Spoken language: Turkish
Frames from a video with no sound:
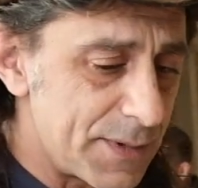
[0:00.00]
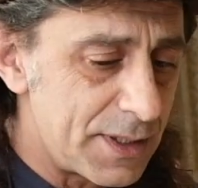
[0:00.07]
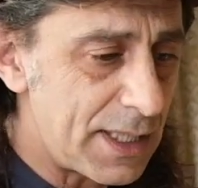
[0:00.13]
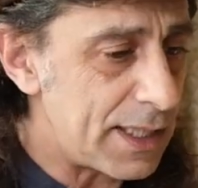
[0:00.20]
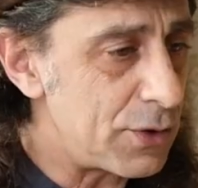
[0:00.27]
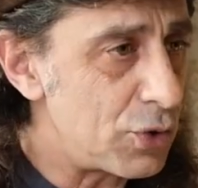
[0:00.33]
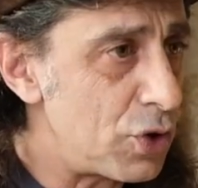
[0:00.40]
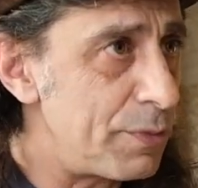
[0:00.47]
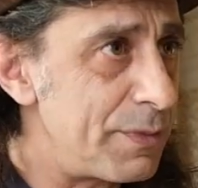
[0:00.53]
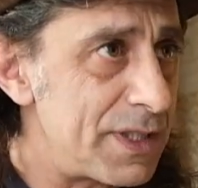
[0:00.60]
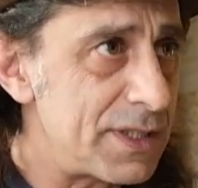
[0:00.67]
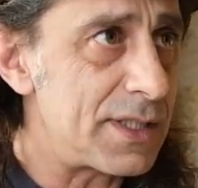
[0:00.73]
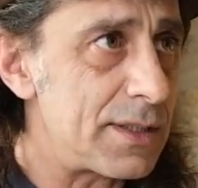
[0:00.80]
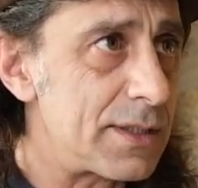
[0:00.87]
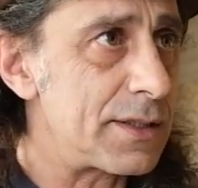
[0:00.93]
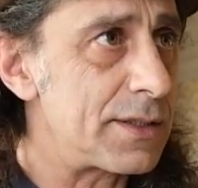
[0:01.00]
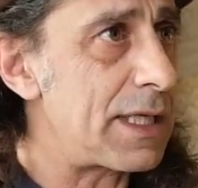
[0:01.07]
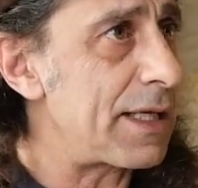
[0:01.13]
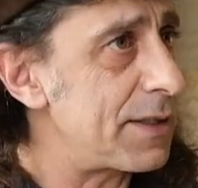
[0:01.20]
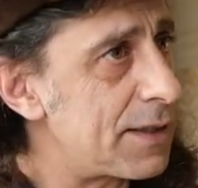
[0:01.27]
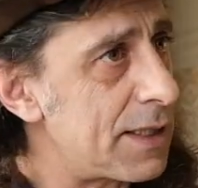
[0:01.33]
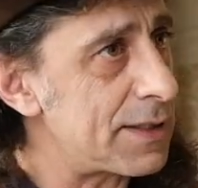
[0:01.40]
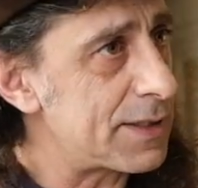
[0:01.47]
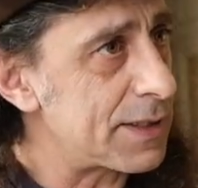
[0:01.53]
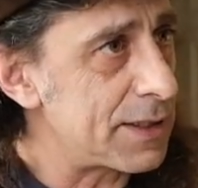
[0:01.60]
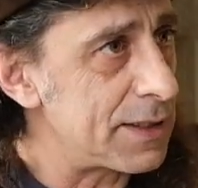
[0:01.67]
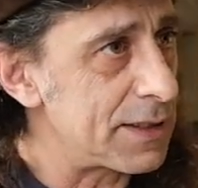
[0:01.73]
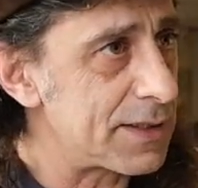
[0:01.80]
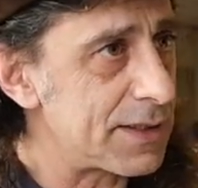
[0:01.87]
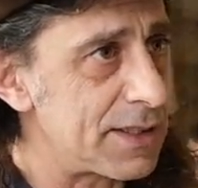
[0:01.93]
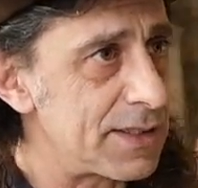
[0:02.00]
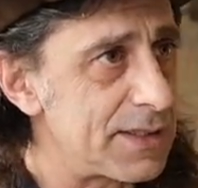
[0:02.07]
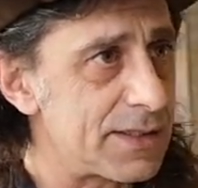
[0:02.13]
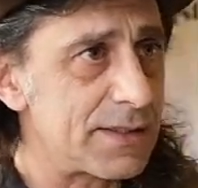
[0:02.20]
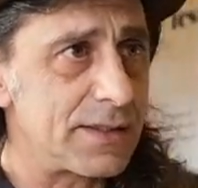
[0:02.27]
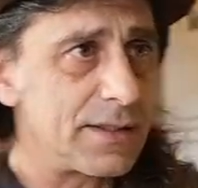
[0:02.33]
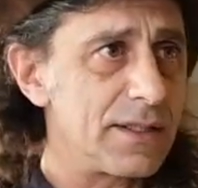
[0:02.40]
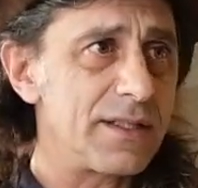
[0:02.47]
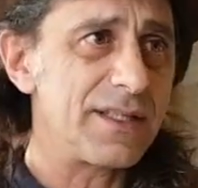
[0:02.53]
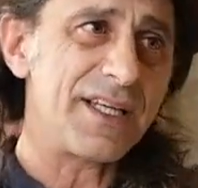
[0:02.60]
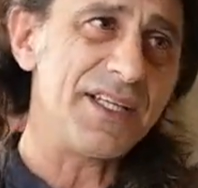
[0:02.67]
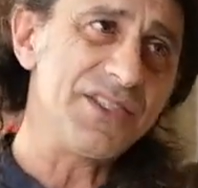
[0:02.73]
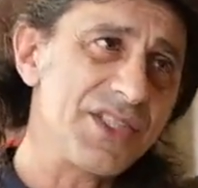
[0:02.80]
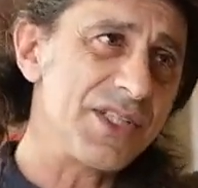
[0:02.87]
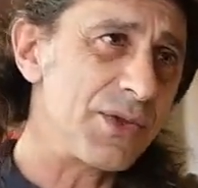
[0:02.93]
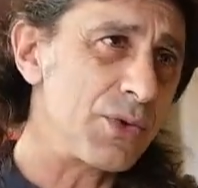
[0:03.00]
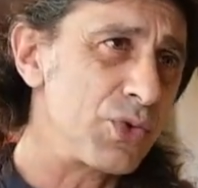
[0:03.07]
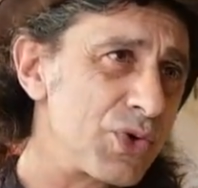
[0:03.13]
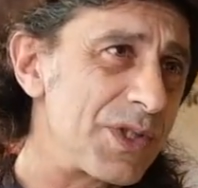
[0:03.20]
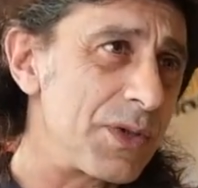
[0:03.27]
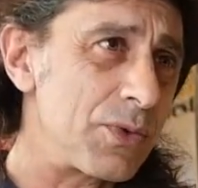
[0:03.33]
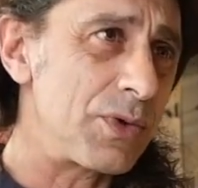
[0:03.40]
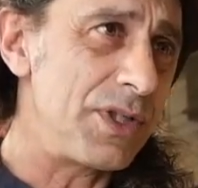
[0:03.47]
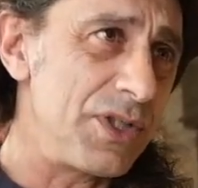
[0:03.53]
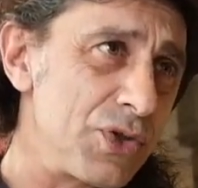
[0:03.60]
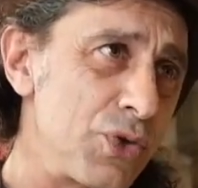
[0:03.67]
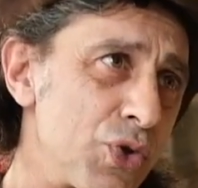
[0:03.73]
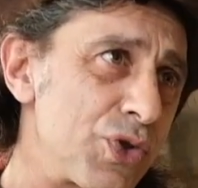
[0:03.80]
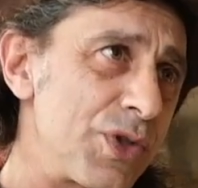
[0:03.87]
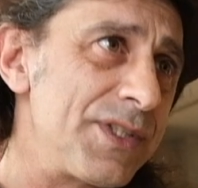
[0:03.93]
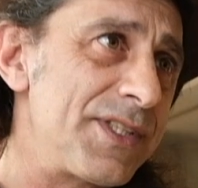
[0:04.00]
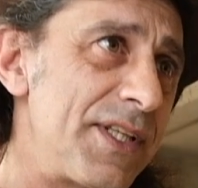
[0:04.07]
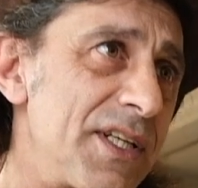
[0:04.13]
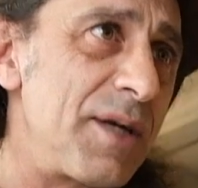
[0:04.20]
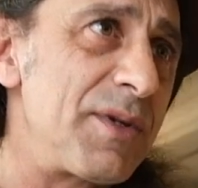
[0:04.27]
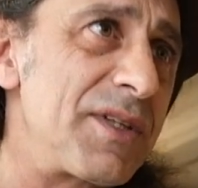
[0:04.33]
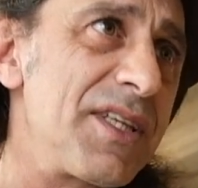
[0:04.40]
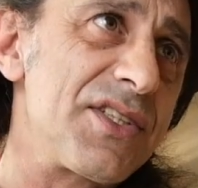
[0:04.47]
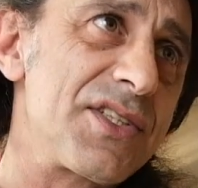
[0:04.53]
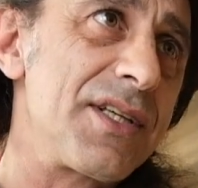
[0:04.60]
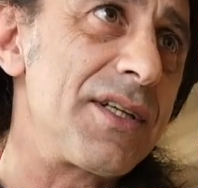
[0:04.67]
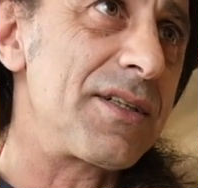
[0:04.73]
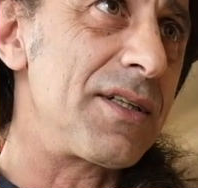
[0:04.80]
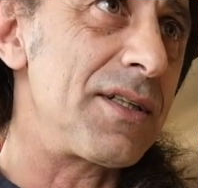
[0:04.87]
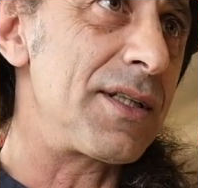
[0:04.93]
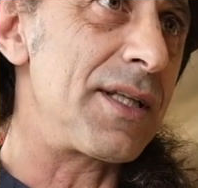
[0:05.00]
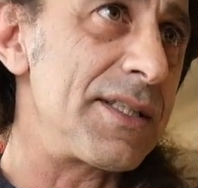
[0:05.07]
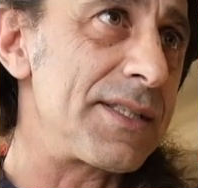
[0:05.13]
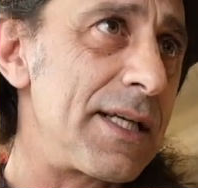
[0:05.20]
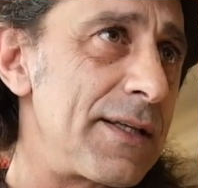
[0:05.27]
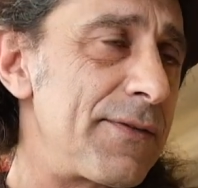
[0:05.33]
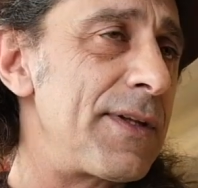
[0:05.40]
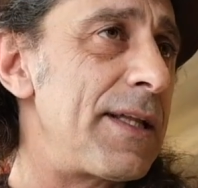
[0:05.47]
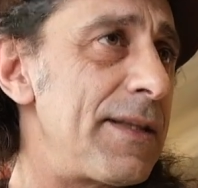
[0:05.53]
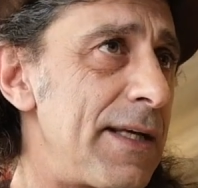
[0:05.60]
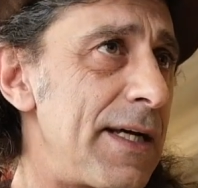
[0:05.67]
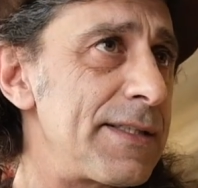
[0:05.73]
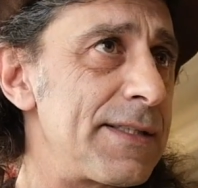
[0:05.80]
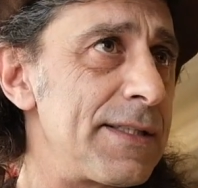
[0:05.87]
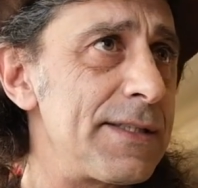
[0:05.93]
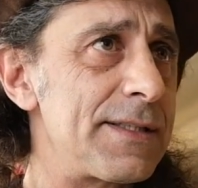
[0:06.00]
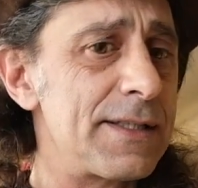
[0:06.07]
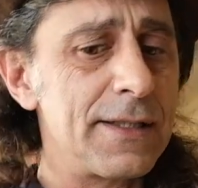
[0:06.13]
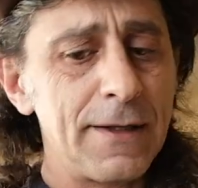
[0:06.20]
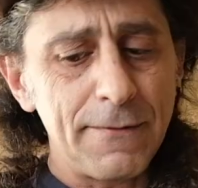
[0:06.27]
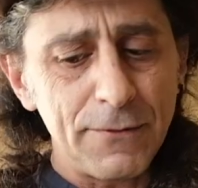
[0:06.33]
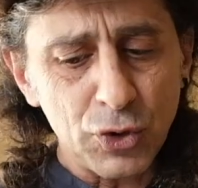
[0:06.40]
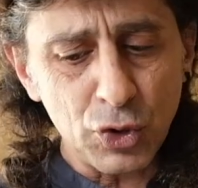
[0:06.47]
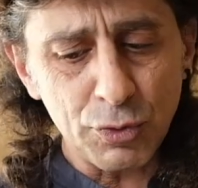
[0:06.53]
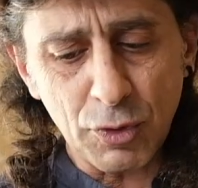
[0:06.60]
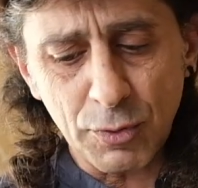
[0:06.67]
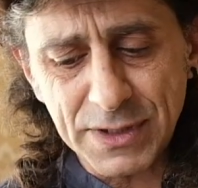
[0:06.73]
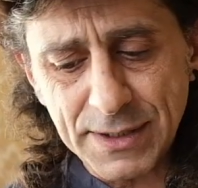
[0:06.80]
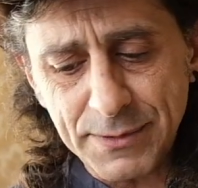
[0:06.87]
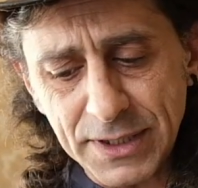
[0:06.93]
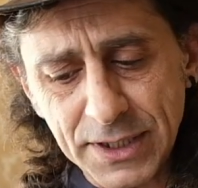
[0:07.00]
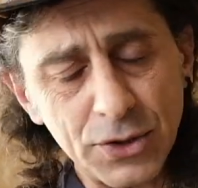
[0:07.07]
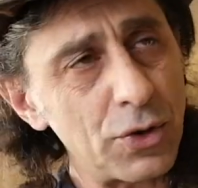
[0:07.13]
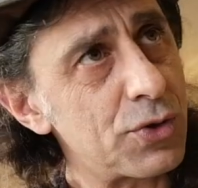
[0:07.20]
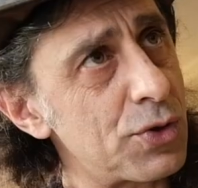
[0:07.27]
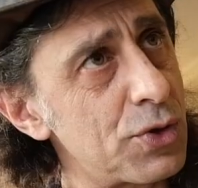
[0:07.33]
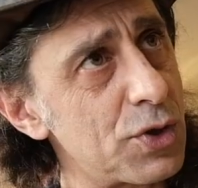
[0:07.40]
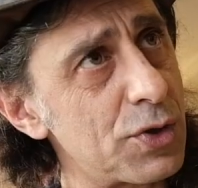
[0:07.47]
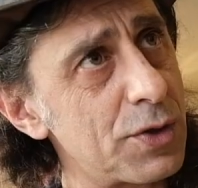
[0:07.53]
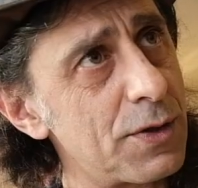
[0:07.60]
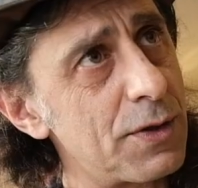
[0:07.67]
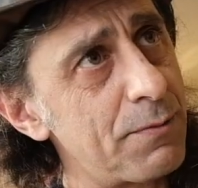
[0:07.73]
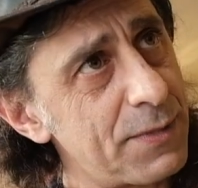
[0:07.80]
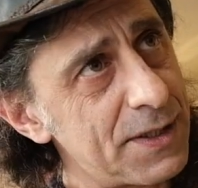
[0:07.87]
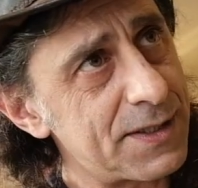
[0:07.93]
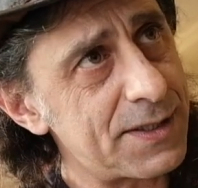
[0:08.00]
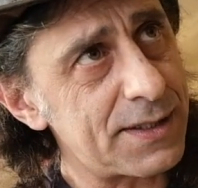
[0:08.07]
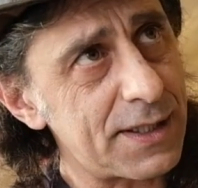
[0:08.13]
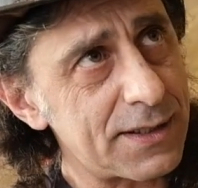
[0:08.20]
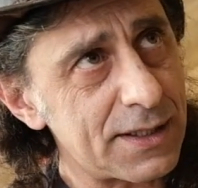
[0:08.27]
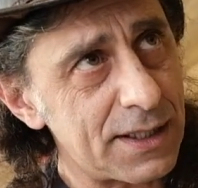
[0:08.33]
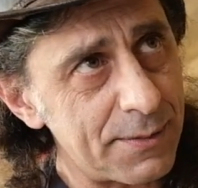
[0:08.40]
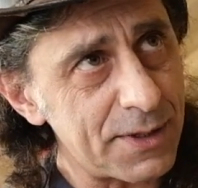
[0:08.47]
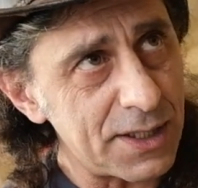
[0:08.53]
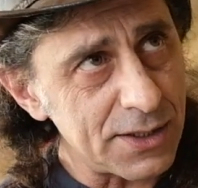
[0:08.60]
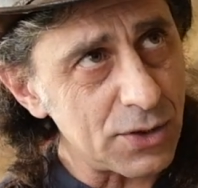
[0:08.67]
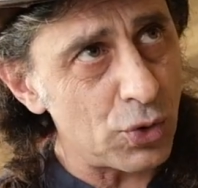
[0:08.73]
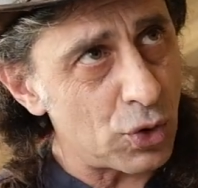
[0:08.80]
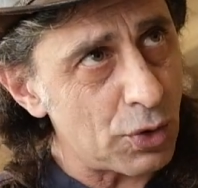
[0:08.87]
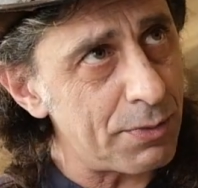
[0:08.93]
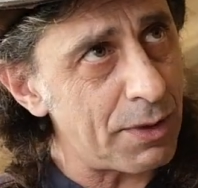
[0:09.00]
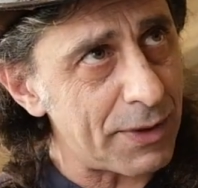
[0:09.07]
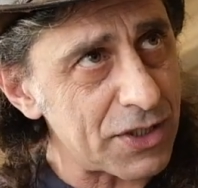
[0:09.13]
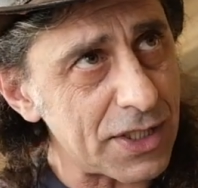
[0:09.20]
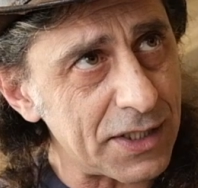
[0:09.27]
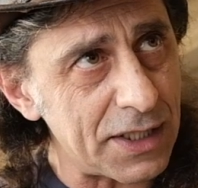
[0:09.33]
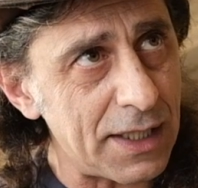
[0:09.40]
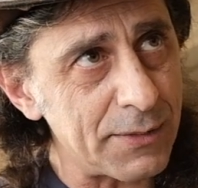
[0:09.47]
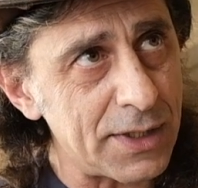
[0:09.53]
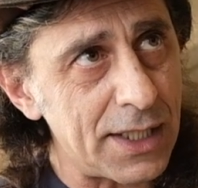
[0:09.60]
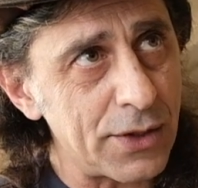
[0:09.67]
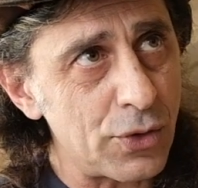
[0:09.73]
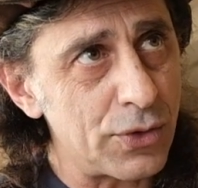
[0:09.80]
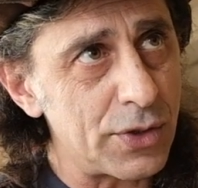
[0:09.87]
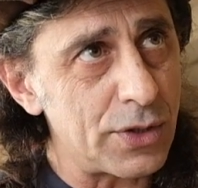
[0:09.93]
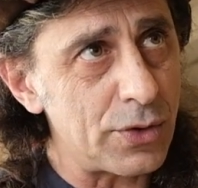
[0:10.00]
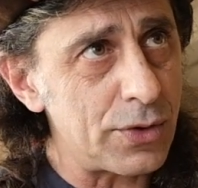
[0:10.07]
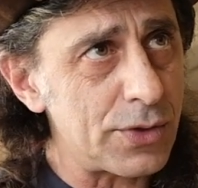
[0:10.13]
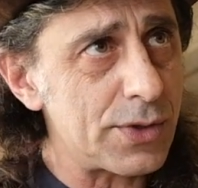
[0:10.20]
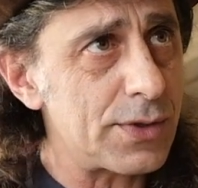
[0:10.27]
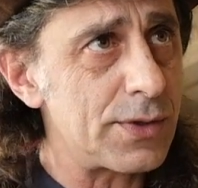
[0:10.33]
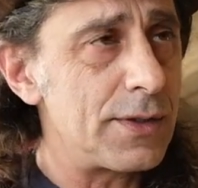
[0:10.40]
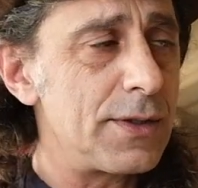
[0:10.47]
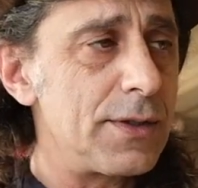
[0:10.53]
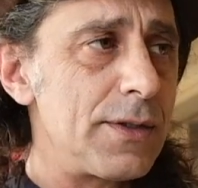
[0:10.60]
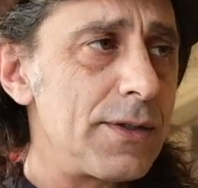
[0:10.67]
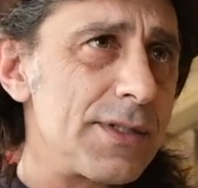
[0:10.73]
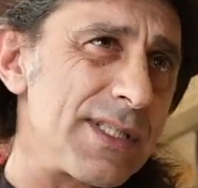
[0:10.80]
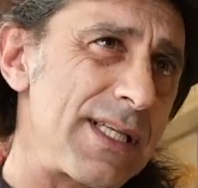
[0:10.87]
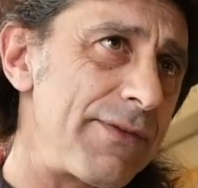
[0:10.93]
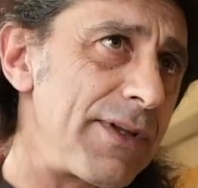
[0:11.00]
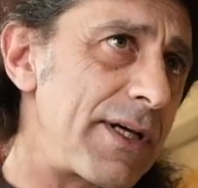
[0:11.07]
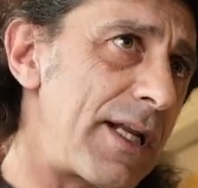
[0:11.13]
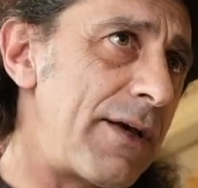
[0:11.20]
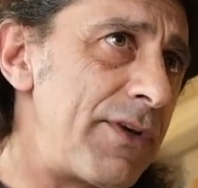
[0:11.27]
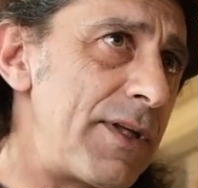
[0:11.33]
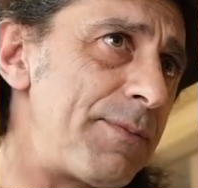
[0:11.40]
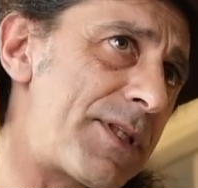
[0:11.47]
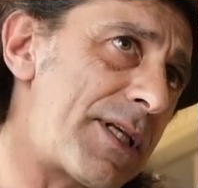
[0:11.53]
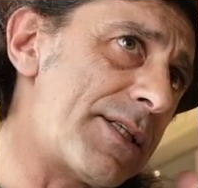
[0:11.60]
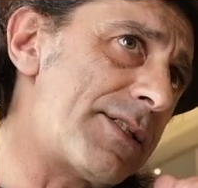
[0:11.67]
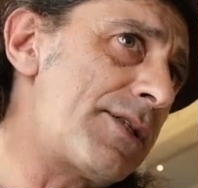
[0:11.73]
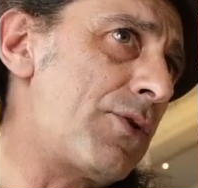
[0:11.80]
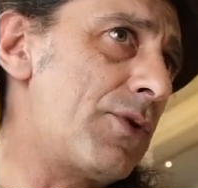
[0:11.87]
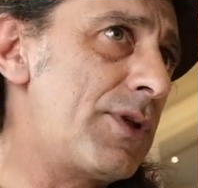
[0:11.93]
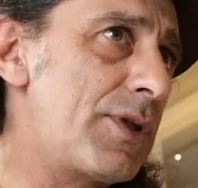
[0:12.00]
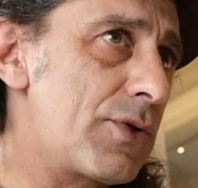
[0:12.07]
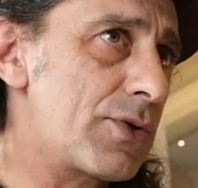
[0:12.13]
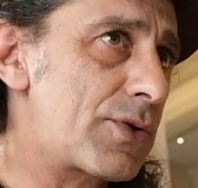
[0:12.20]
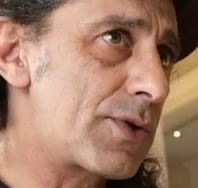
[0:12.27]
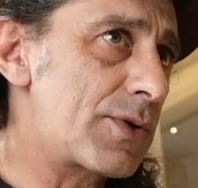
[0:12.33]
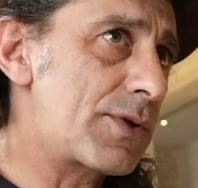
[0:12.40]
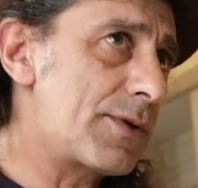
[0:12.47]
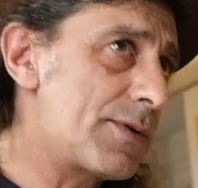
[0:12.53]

Yani günün birinde rengini de sıkılırsanız yani ince, ince uçta istedik ama keşke kalın alsaydık ama derseniz durumu bize bildiriyorsunuz. Biz size taleplerinizi, uygun bir başka kalem daha gönderiyoruz. Size de karar edip bir tanesini gönderiyoruz.